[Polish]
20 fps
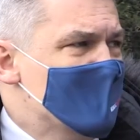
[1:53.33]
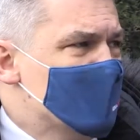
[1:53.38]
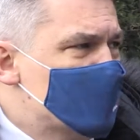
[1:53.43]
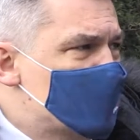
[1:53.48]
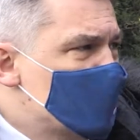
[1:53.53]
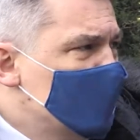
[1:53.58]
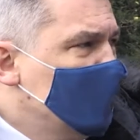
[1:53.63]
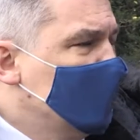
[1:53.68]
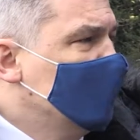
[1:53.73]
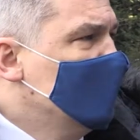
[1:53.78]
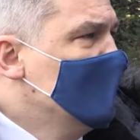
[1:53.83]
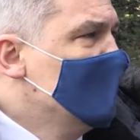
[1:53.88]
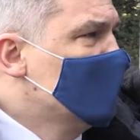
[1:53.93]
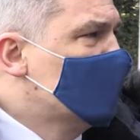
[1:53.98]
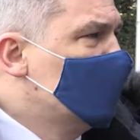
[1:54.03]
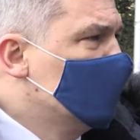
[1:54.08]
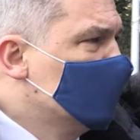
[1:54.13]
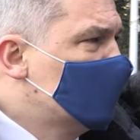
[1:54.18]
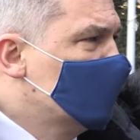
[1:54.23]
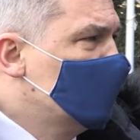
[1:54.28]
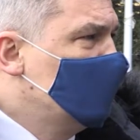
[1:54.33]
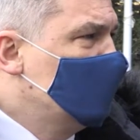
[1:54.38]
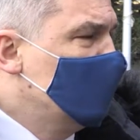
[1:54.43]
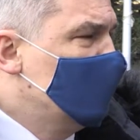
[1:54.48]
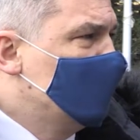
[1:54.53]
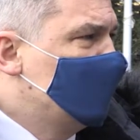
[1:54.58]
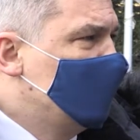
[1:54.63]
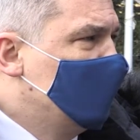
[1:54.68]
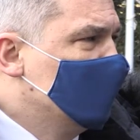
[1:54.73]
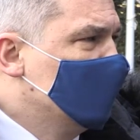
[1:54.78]
że
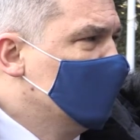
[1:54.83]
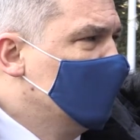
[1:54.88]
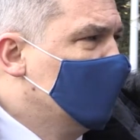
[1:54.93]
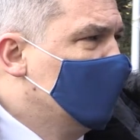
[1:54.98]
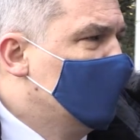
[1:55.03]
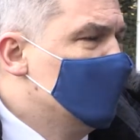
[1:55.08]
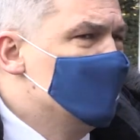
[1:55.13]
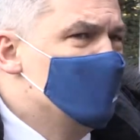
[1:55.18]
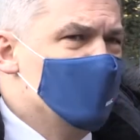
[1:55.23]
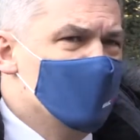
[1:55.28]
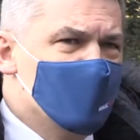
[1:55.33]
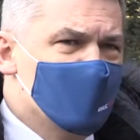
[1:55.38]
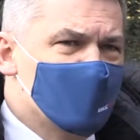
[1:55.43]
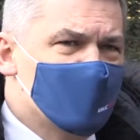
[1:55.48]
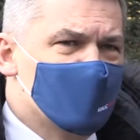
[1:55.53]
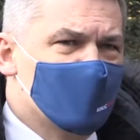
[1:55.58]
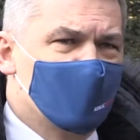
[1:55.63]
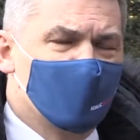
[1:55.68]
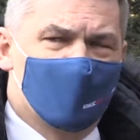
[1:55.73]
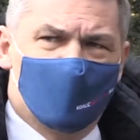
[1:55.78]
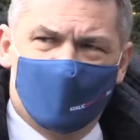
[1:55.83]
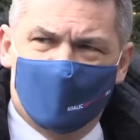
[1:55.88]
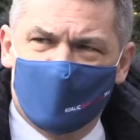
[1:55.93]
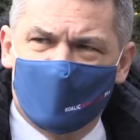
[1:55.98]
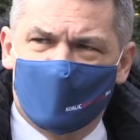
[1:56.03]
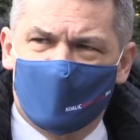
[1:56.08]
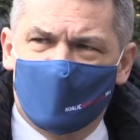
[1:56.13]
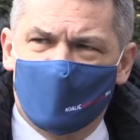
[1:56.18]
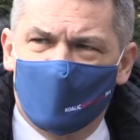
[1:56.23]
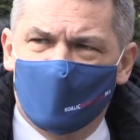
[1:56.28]
kontrola pana ministra
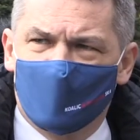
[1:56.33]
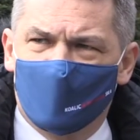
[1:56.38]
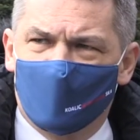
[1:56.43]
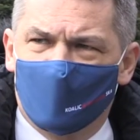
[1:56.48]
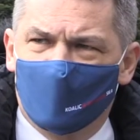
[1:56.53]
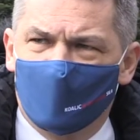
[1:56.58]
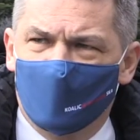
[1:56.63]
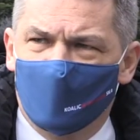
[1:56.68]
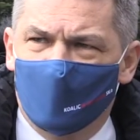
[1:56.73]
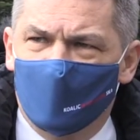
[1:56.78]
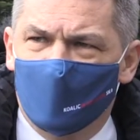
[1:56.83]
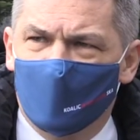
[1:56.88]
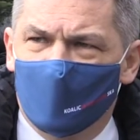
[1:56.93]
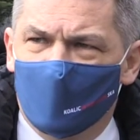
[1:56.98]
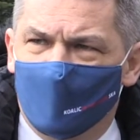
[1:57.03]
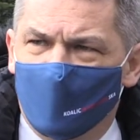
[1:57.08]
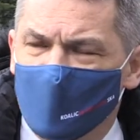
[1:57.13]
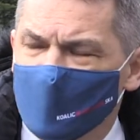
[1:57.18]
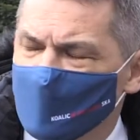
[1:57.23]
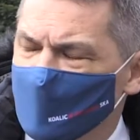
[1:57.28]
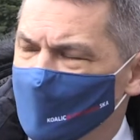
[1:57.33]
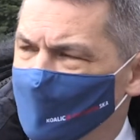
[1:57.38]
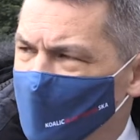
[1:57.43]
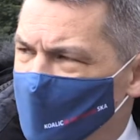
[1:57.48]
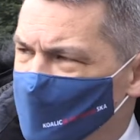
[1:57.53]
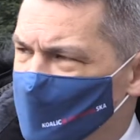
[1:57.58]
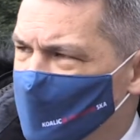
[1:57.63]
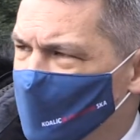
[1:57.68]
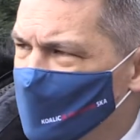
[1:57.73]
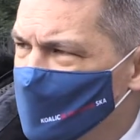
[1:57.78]
Kowalskiego i pani
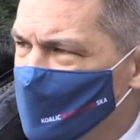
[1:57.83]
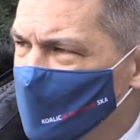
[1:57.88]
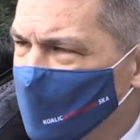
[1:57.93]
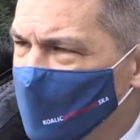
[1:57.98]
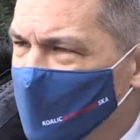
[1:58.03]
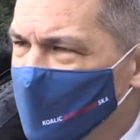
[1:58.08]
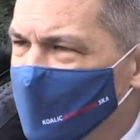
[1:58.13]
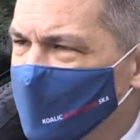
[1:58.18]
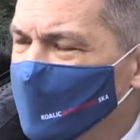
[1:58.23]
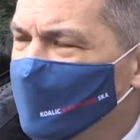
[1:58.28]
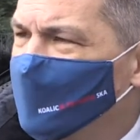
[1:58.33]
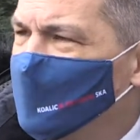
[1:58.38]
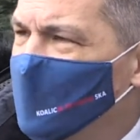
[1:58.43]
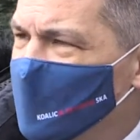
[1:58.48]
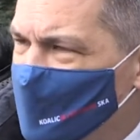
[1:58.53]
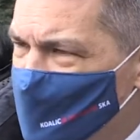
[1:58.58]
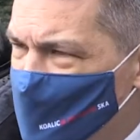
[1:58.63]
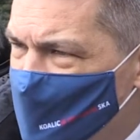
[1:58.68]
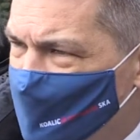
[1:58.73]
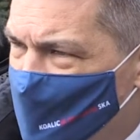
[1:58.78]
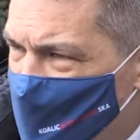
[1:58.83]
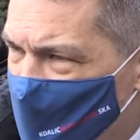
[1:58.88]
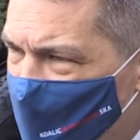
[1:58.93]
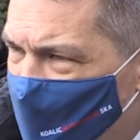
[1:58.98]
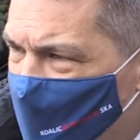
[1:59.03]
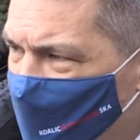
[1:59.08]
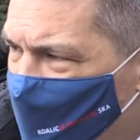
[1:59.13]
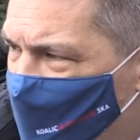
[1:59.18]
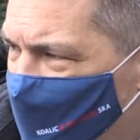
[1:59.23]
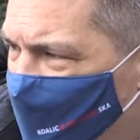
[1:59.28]
poseł Czochary w dalszym
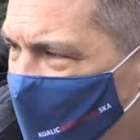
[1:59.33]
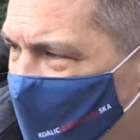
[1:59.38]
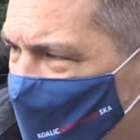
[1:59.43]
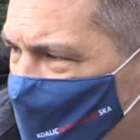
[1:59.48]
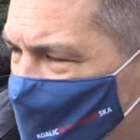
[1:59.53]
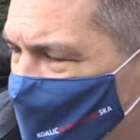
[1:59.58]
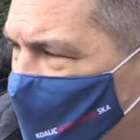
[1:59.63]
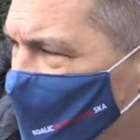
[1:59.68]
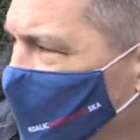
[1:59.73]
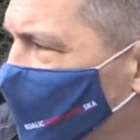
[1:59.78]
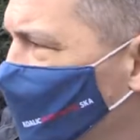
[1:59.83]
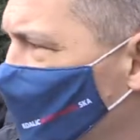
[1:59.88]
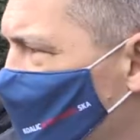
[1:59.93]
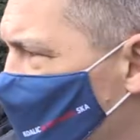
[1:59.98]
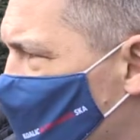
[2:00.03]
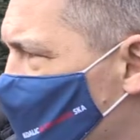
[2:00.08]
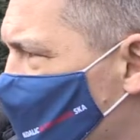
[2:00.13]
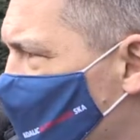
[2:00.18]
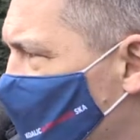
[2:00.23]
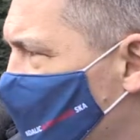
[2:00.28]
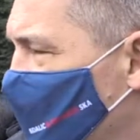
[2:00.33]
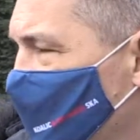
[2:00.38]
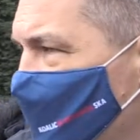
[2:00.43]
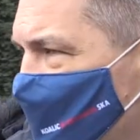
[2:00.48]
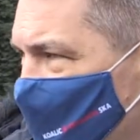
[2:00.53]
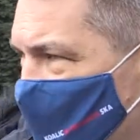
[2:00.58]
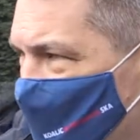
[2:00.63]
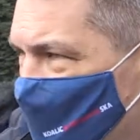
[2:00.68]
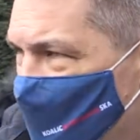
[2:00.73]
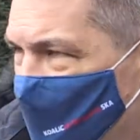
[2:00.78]
ciągu trwa już ponad ósmy
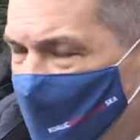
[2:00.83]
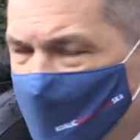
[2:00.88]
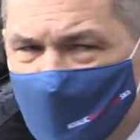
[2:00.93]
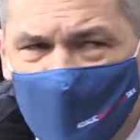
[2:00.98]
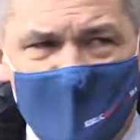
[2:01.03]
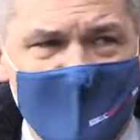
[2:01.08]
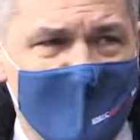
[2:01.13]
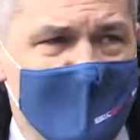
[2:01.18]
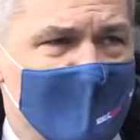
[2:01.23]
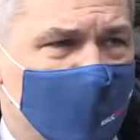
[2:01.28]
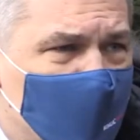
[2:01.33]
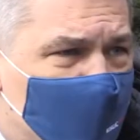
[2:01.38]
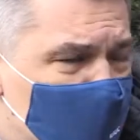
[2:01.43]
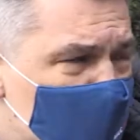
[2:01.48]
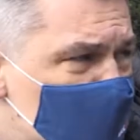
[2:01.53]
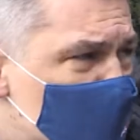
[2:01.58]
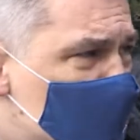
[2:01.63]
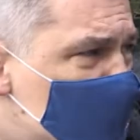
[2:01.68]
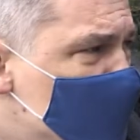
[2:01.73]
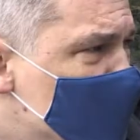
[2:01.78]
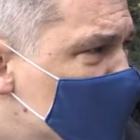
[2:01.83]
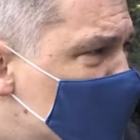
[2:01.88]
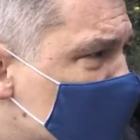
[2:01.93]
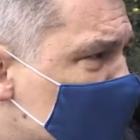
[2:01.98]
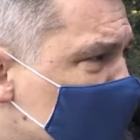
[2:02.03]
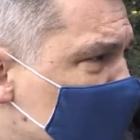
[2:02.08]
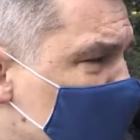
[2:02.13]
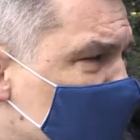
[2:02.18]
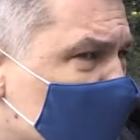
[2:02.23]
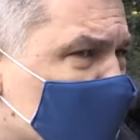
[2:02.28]
miesiąc, to te sześć
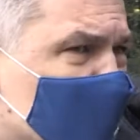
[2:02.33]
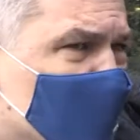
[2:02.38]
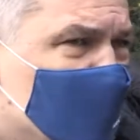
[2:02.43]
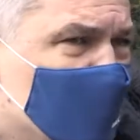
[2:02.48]
miesięcy